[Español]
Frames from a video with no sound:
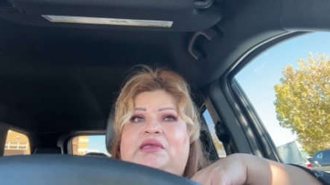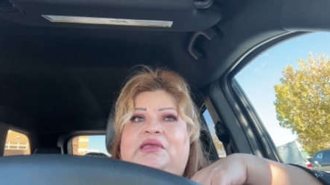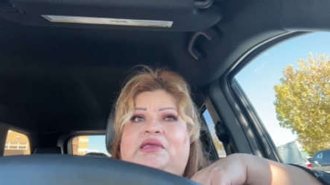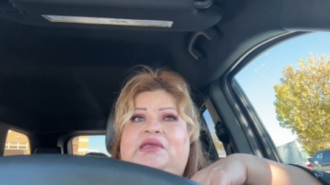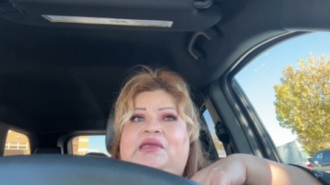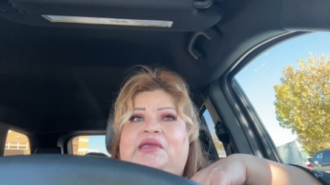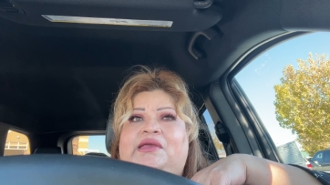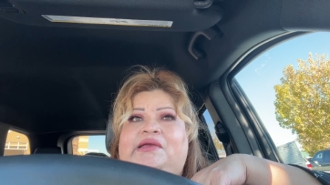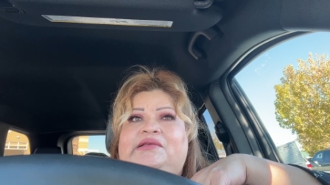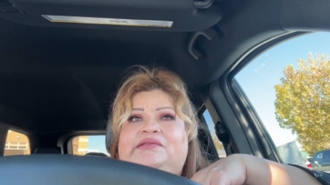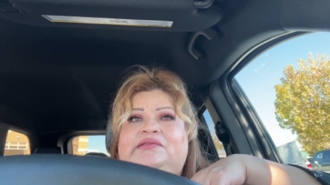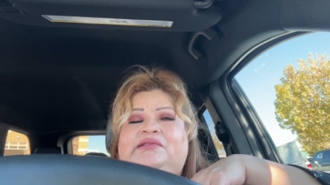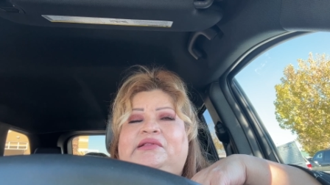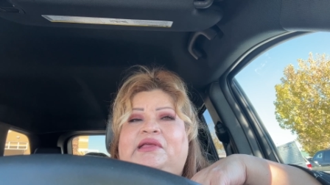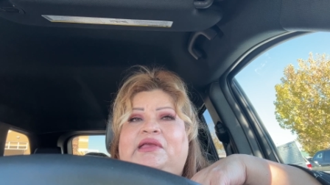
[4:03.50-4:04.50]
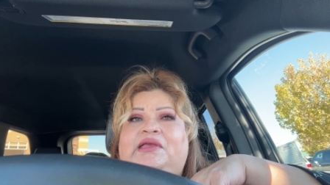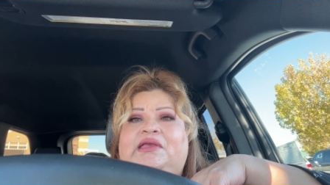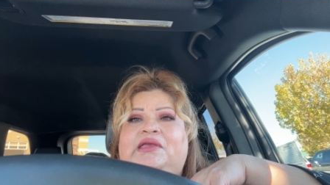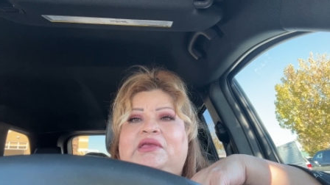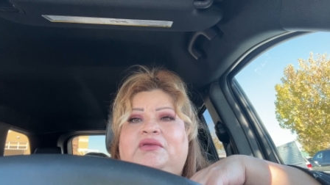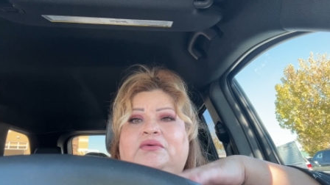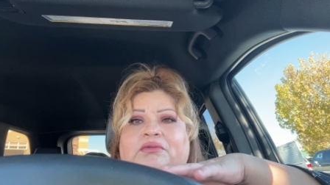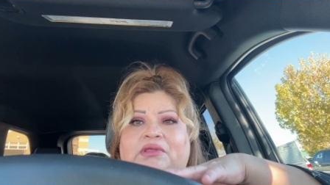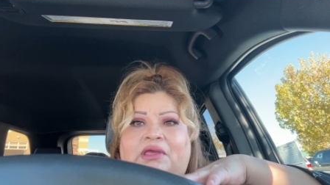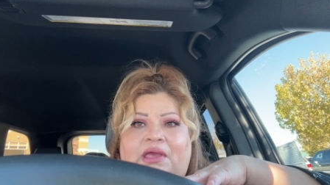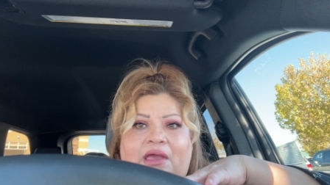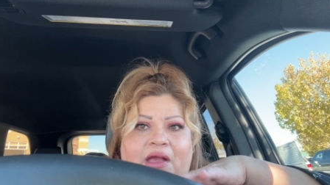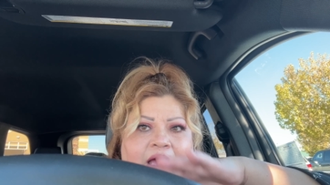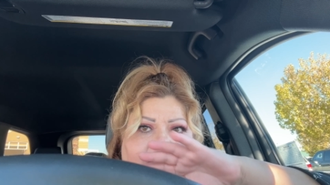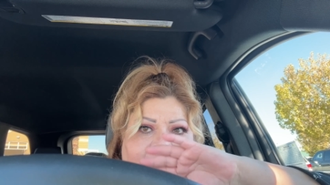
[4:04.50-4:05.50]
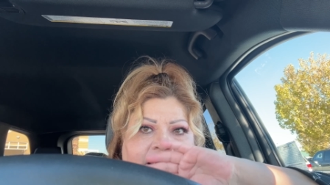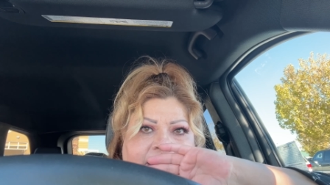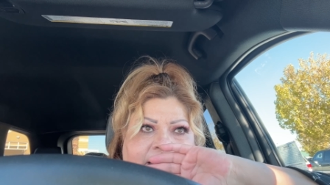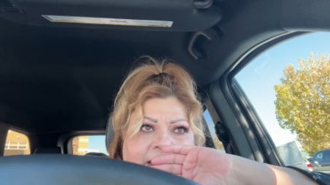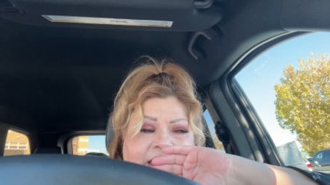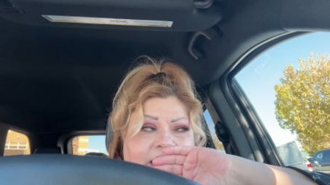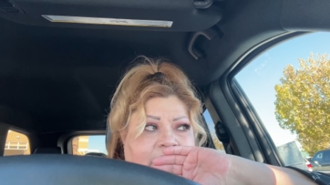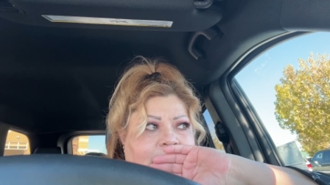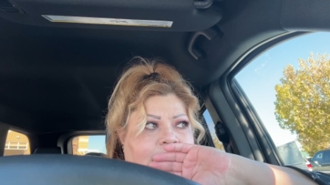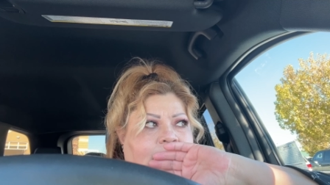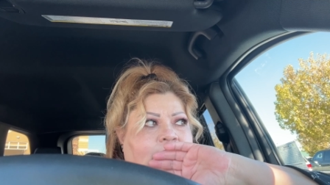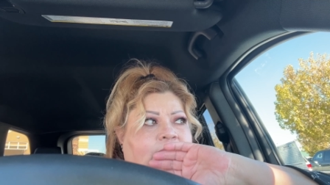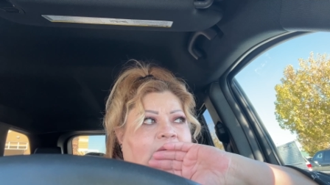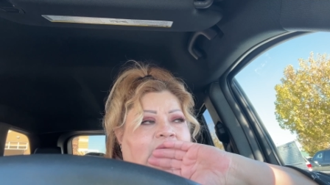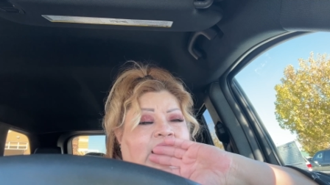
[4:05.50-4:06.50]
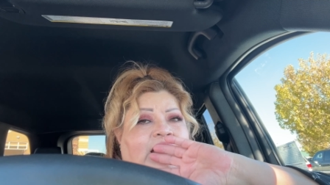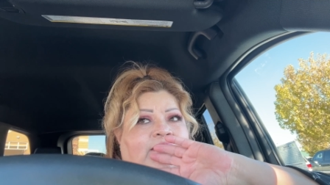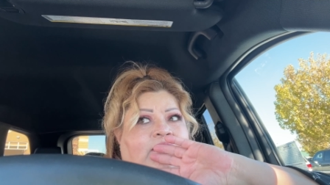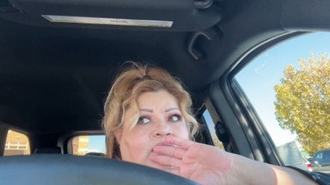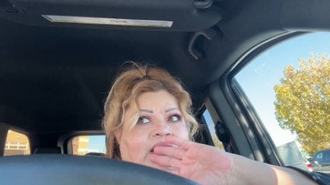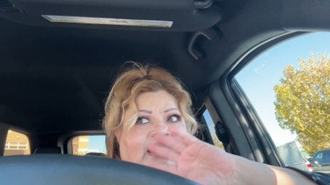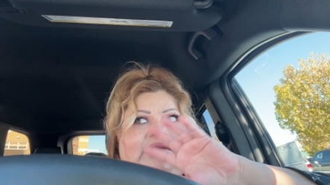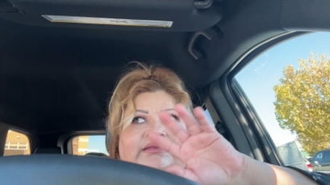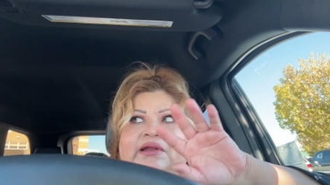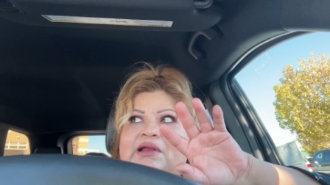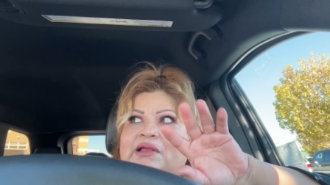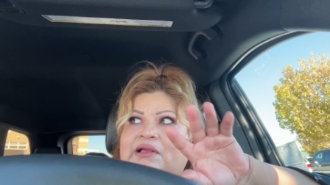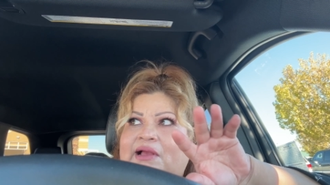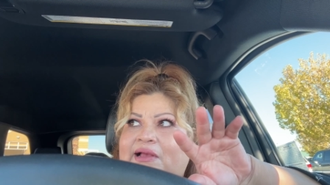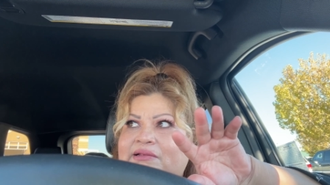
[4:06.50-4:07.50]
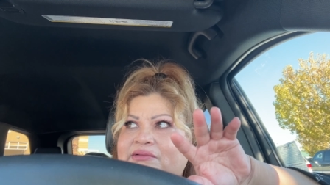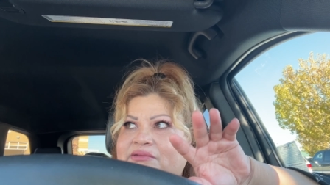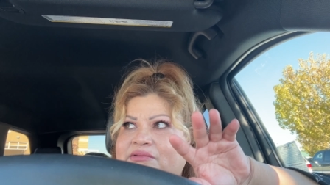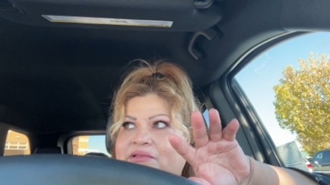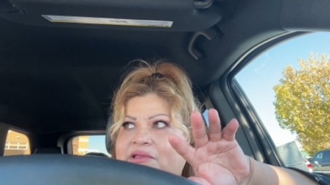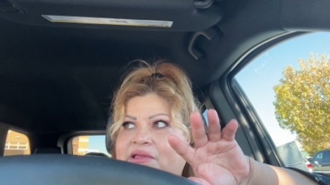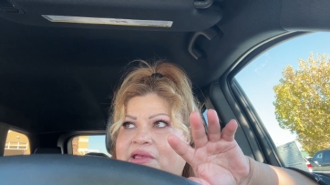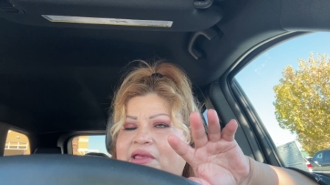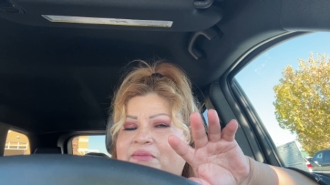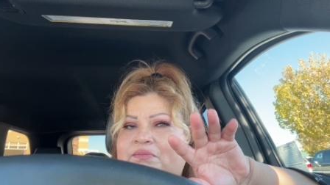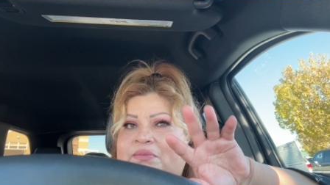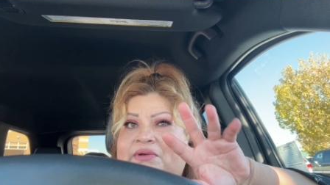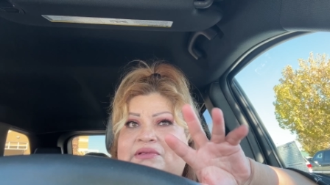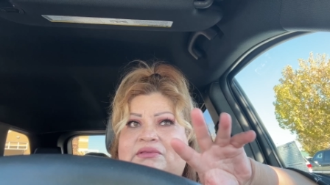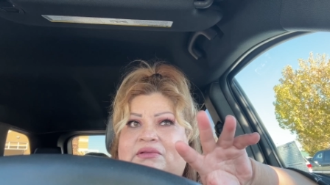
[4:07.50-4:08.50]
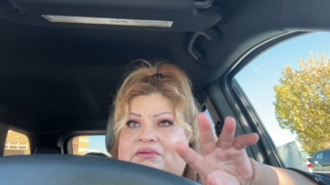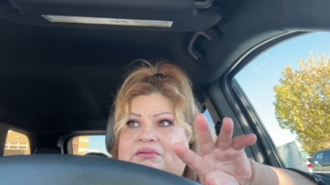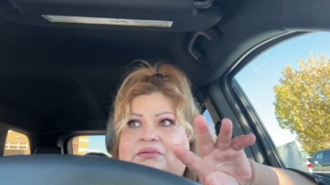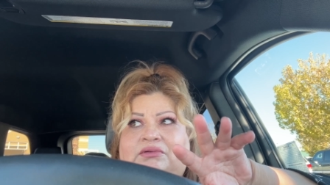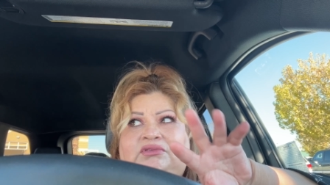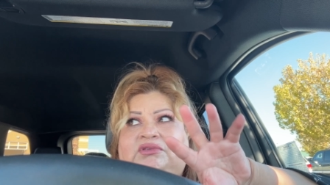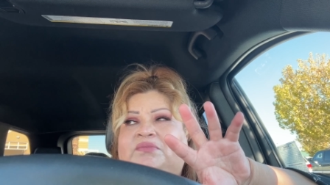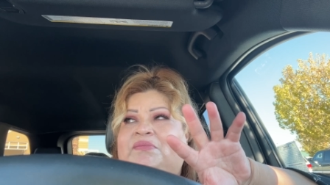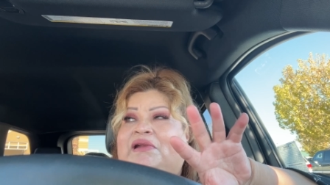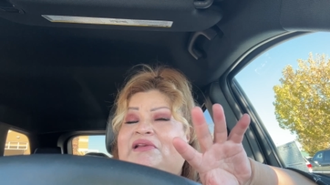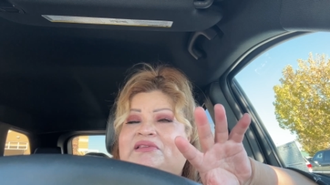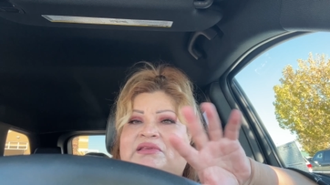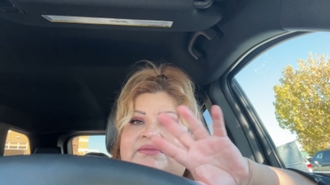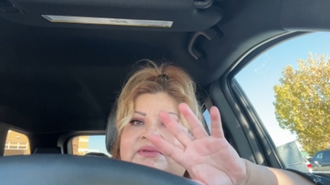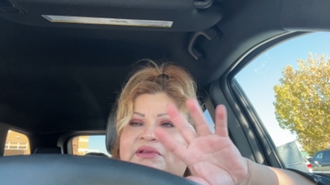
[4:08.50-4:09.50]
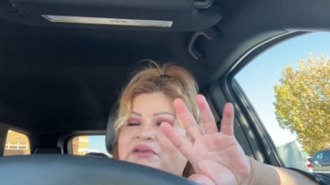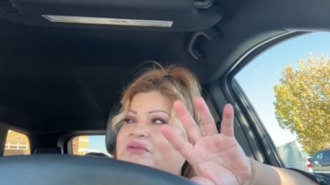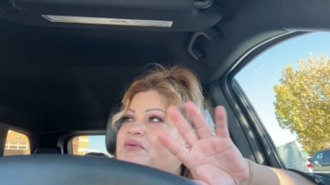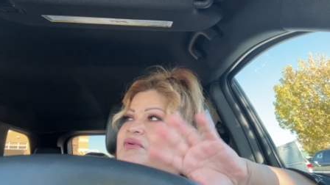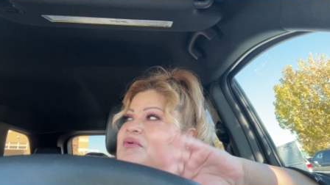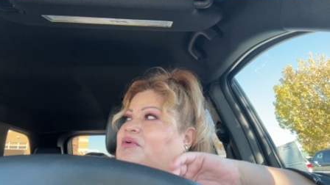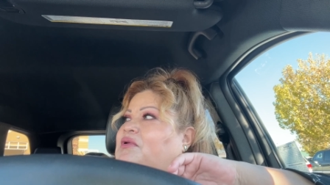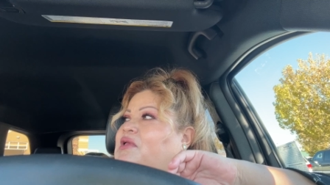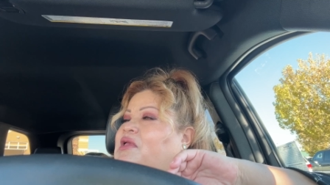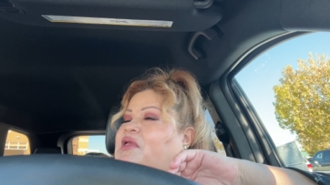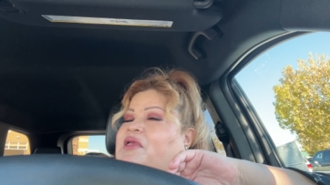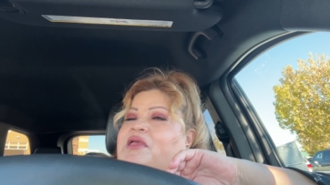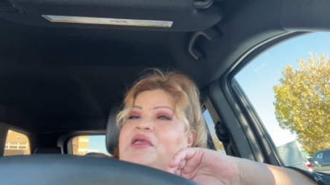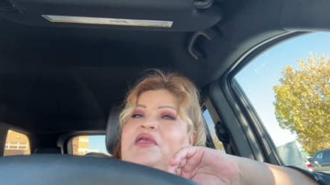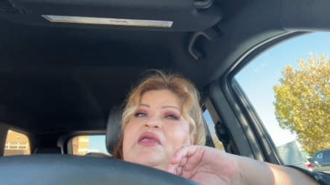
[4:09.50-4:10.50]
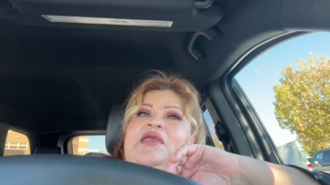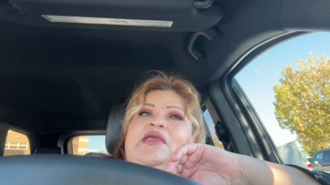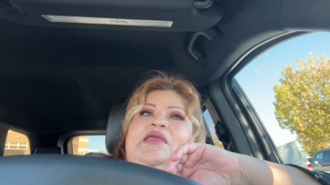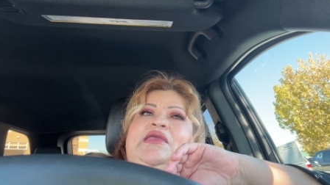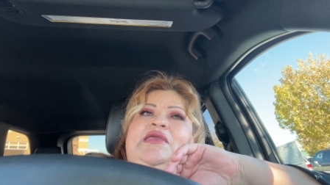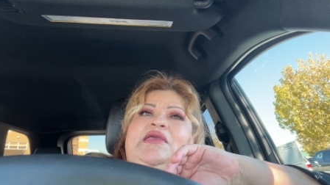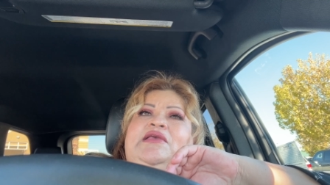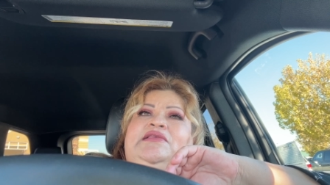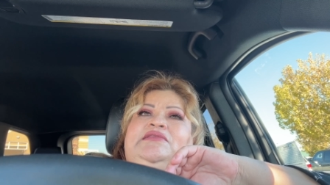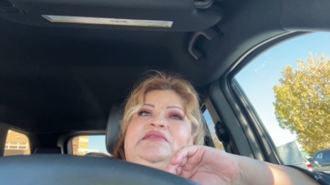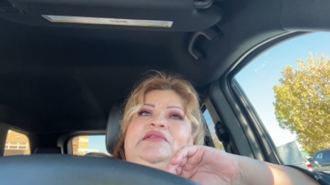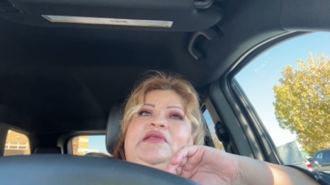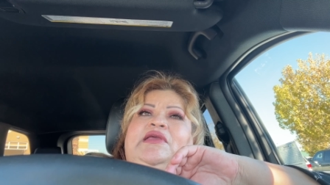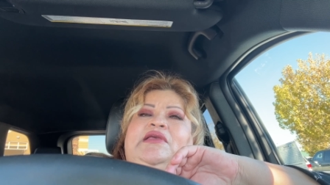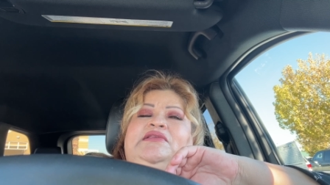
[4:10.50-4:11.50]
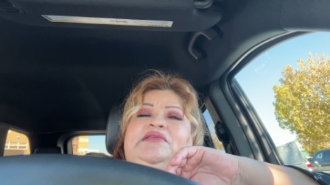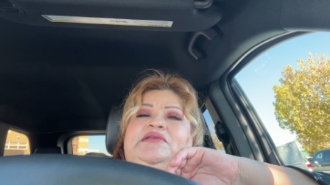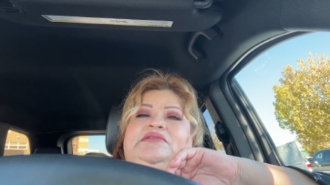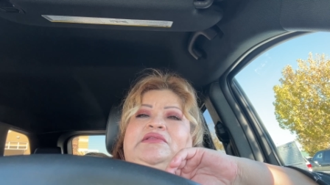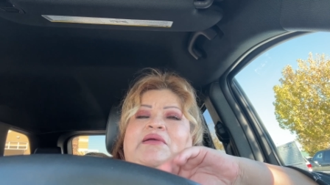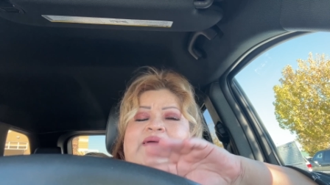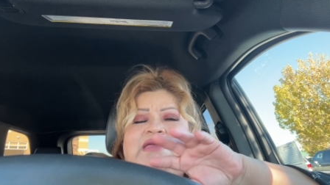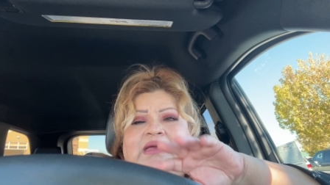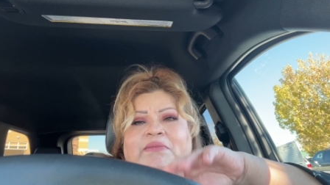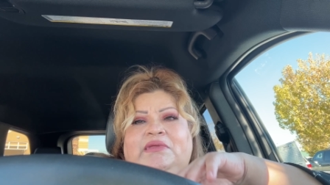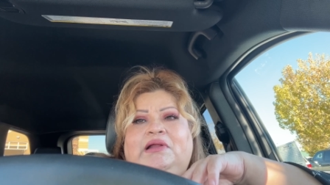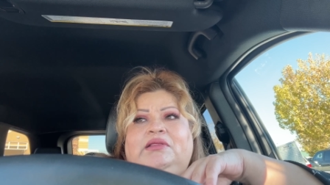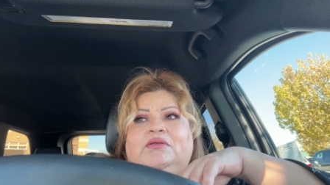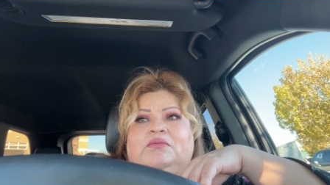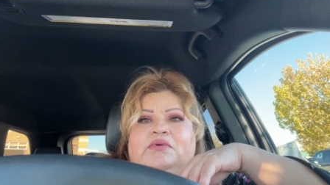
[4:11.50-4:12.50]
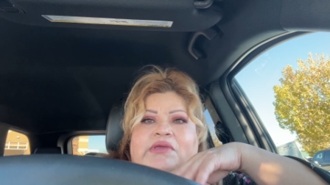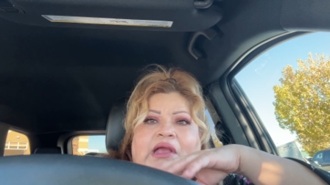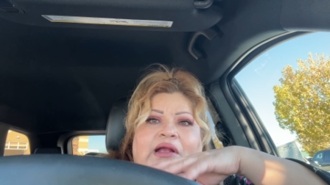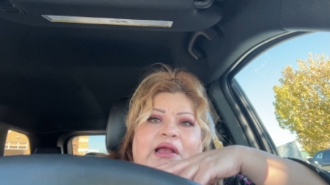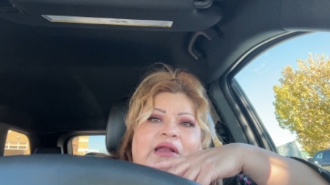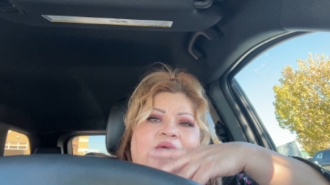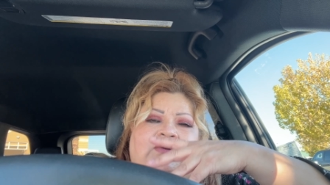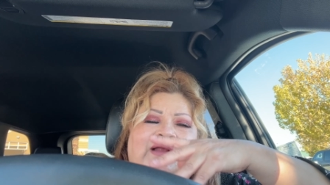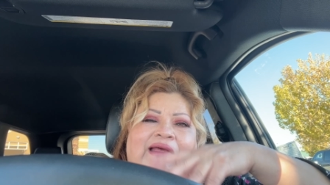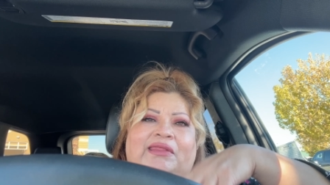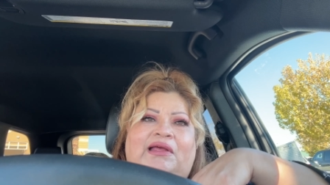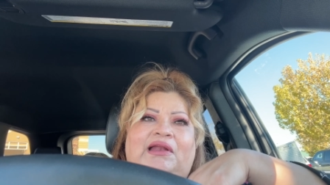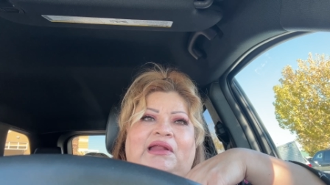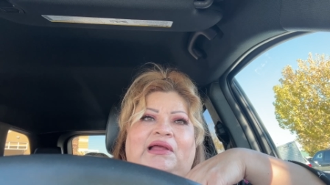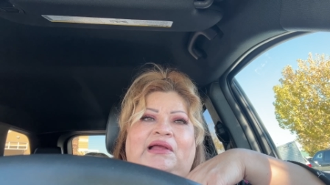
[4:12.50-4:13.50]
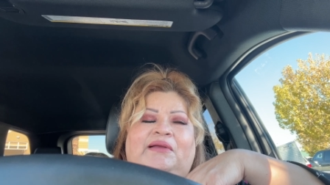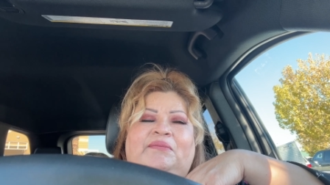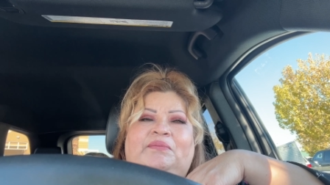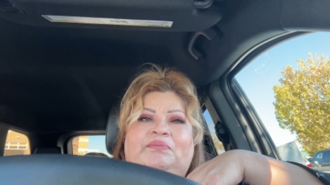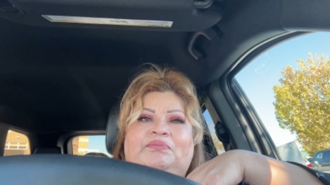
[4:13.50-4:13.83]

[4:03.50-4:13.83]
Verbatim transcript: Y este, y yo dije, aquí van a volar trancazos, dije, y pues no, no estoy para recibir ni uno. Y este, se estaba ya mirando muy acalorada la,